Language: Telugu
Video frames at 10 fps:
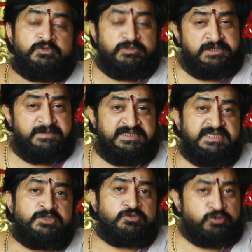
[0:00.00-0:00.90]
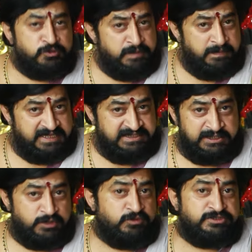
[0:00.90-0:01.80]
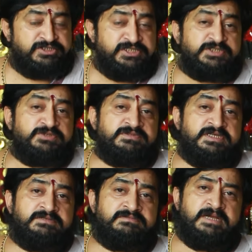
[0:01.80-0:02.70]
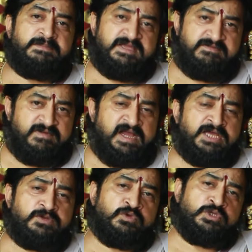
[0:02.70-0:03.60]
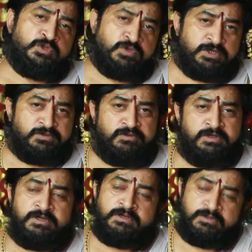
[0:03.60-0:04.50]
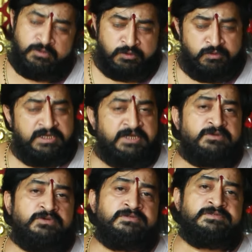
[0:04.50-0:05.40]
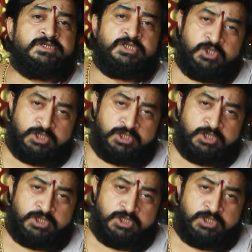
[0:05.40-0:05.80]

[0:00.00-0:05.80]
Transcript: కొంతమంది కుటుంబ బాధ్యతల కోసం చేస్తూ ఉంటారు అమ్మాయి వివాహానికో ఇల్లు కొనుక్కో కొనుక్కోవడానికో ఇల్లు